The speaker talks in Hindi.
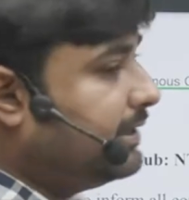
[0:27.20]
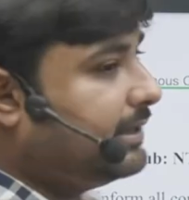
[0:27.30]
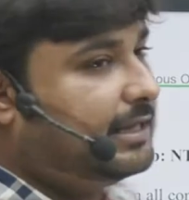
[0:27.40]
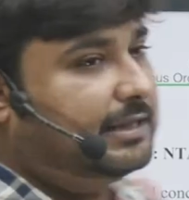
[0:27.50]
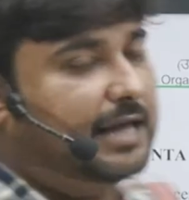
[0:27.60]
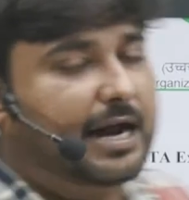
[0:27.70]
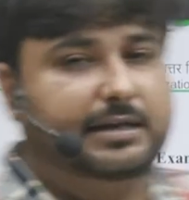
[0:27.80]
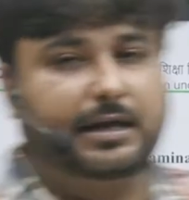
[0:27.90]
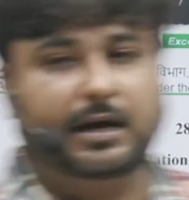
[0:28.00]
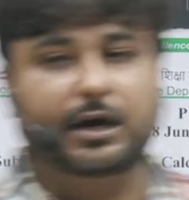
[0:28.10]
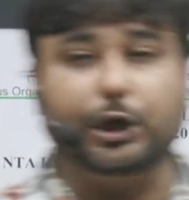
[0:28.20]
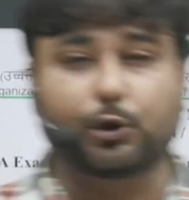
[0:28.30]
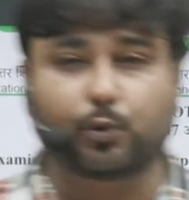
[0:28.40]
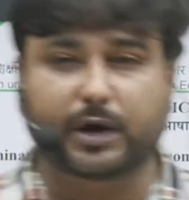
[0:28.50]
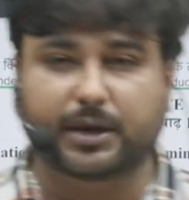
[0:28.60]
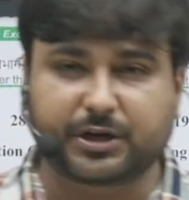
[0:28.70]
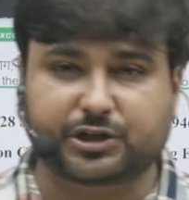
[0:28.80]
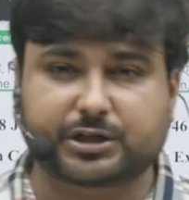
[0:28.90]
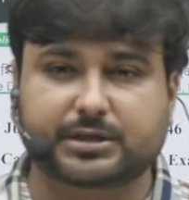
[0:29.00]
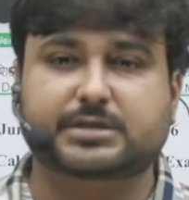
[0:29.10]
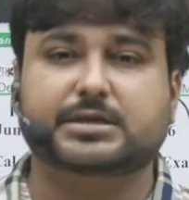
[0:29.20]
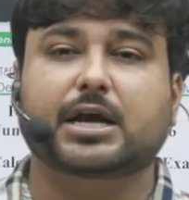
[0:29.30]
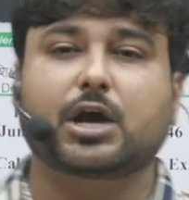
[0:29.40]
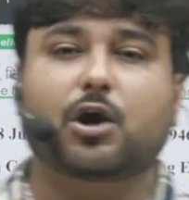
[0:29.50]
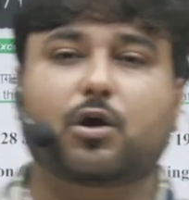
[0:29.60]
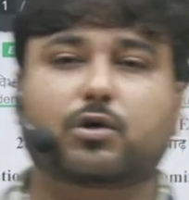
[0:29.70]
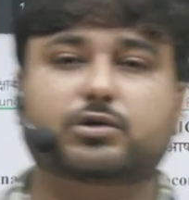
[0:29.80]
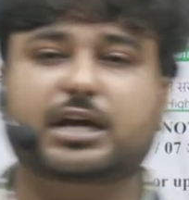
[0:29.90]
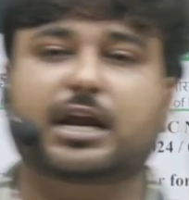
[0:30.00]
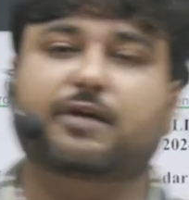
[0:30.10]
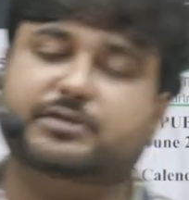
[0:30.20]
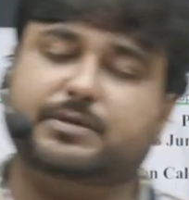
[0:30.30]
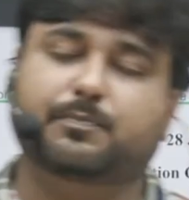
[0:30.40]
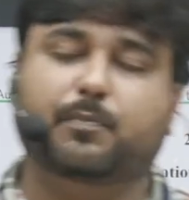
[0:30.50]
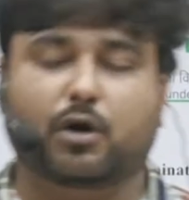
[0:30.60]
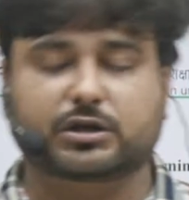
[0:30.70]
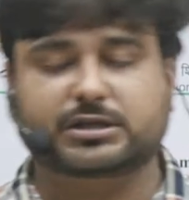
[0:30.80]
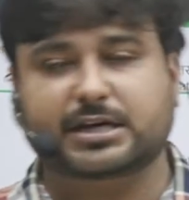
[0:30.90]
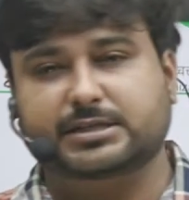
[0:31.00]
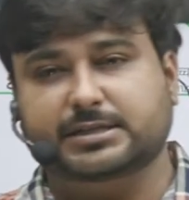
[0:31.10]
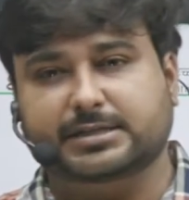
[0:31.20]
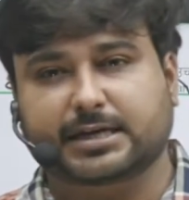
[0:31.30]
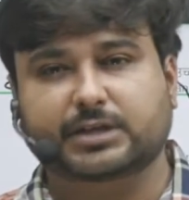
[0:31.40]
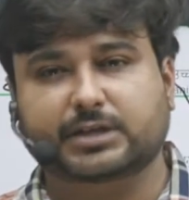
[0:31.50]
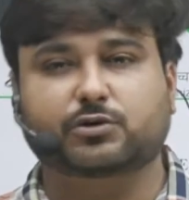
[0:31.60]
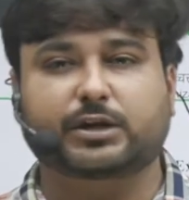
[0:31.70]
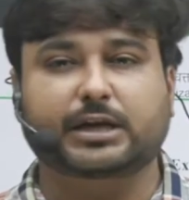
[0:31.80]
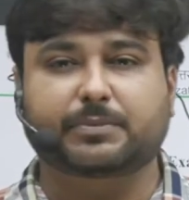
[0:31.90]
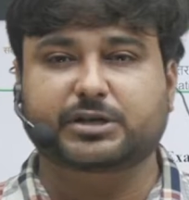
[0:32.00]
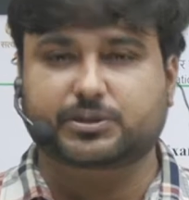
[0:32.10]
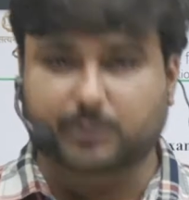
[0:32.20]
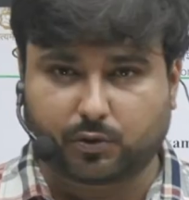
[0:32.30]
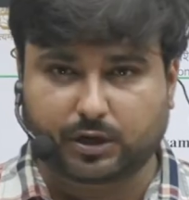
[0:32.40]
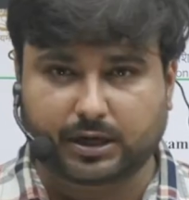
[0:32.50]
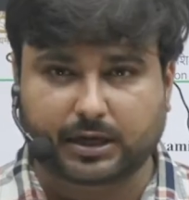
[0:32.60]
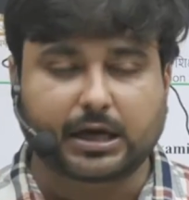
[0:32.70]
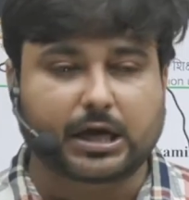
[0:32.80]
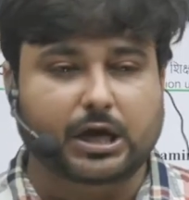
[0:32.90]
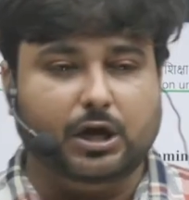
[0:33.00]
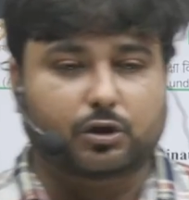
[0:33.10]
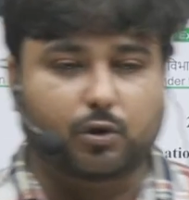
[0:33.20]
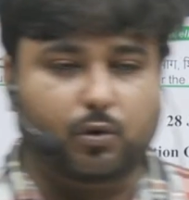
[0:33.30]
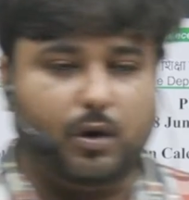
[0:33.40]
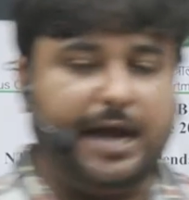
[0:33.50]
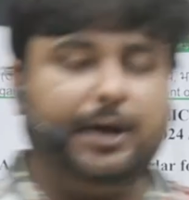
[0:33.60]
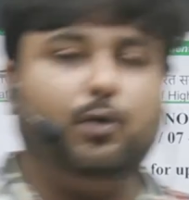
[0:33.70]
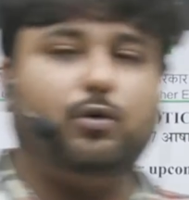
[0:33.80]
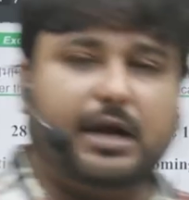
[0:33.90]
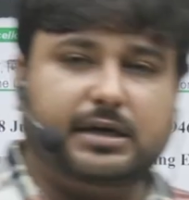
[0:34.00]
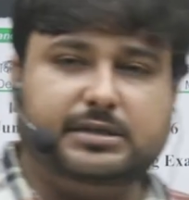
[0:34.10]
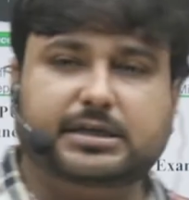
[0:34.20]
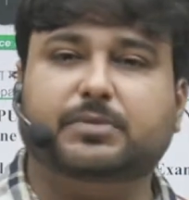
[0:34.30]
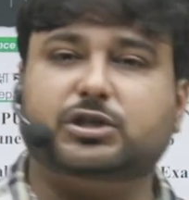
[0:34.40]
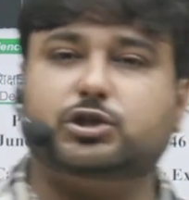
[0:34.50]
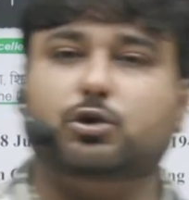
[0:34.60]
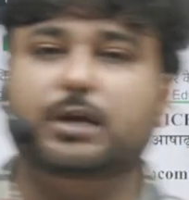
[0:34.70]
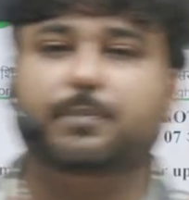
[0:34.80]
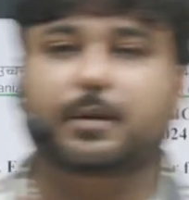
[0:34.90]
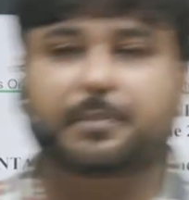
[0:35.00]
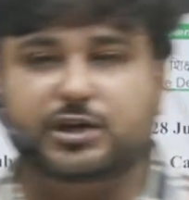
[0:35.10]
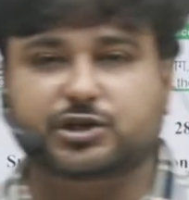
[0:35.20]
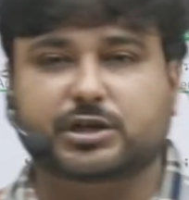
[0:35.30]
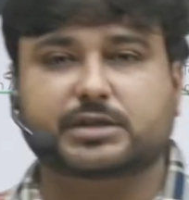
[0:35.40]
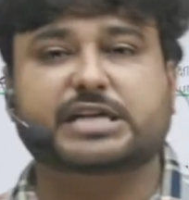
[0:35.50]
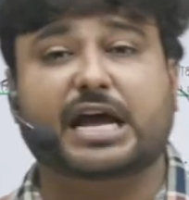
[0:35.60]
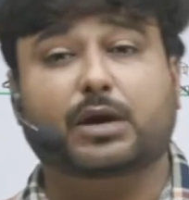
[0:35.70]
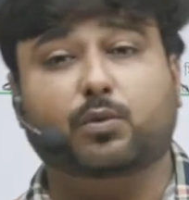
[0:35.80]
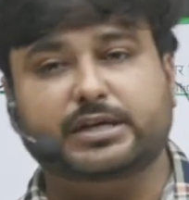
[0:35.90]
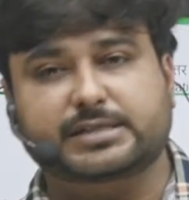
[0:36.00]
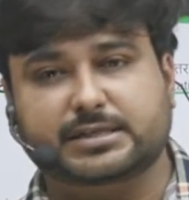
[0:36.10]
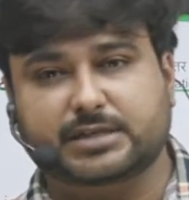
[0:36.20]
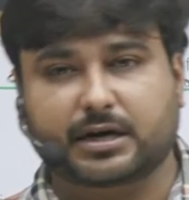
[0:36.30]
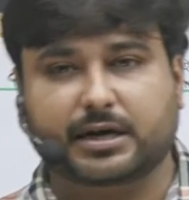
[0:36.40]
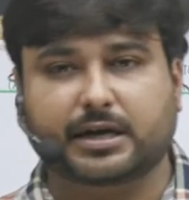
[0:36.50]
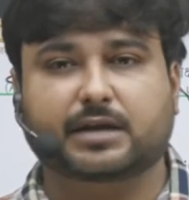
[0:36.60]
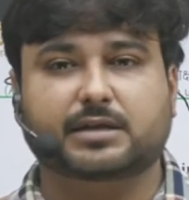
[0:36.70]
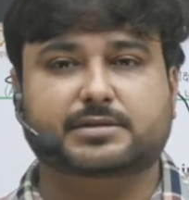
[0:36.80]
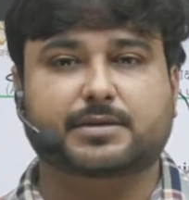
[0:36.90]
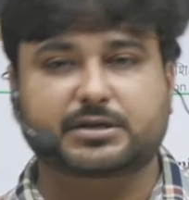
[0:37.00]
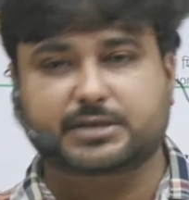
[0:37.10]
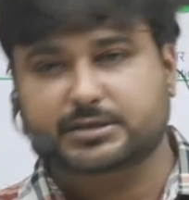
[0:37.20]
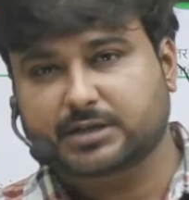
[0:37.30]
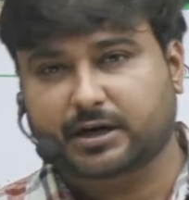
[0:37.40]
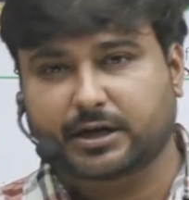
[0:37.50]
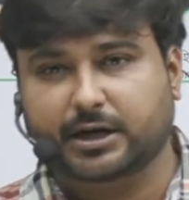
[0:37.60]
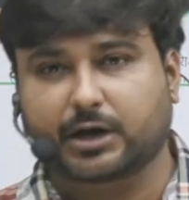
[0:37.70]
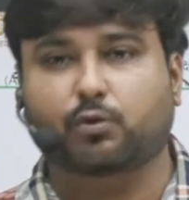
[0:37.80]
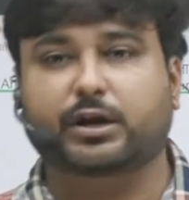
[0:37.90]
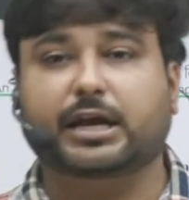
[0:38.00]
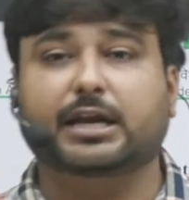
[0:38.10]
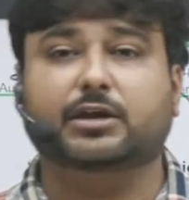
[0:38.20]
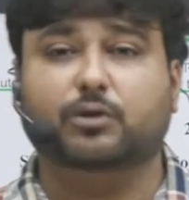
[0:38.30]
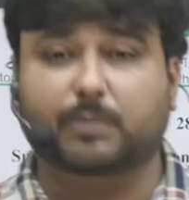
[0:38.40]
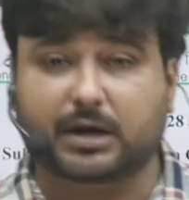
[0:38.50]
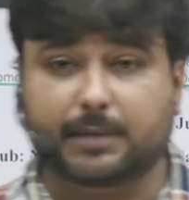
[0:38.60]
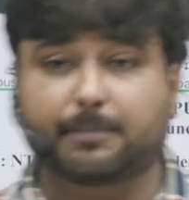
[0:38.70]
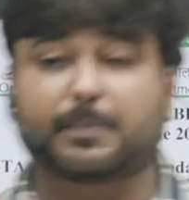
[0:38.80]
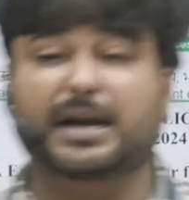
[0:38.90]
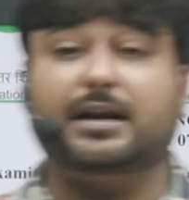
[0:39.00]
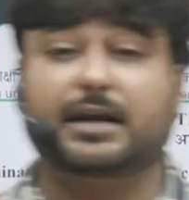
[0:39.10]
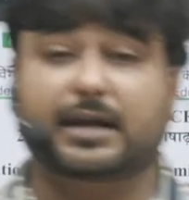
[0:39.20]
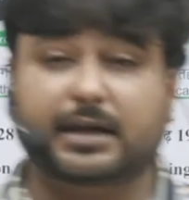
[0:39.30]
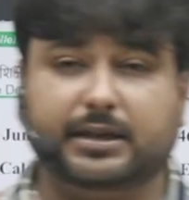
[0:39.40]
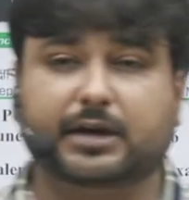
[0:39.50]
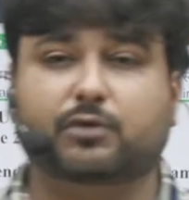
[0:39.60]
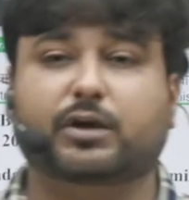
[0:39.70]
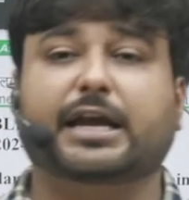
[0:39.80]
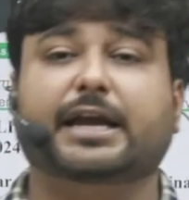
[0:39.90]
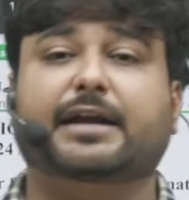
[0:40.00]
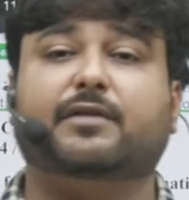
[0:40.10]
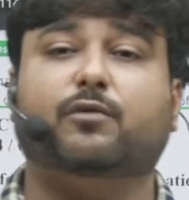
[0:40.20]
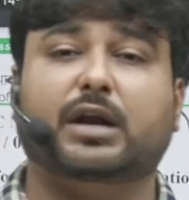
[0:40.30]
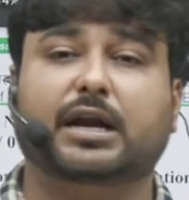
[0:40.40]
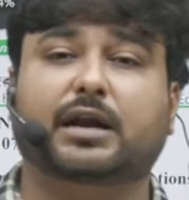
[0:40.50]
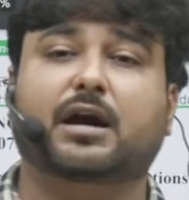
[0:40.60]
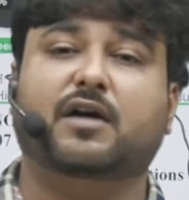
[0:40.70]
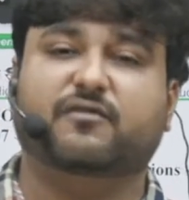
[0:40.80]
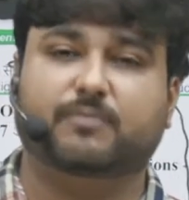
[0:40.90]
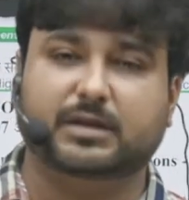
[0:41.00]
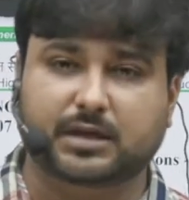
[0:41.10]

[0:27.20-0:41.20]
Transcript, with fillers: देन दैट देर आर ड्यू एडमिशन और उसके अलावा ऐसी बहुत सारी चीजें हैं जो इनके बीच में होनी है तो आई नो दैट जिन बच्चों की प्रिपरेशन जनवरी से चल रही है या दिसंबर से चल रही है उनके लिए तो बल्कि बेटर है कि दैट उन्हें एक वन एंड हाफ मंथ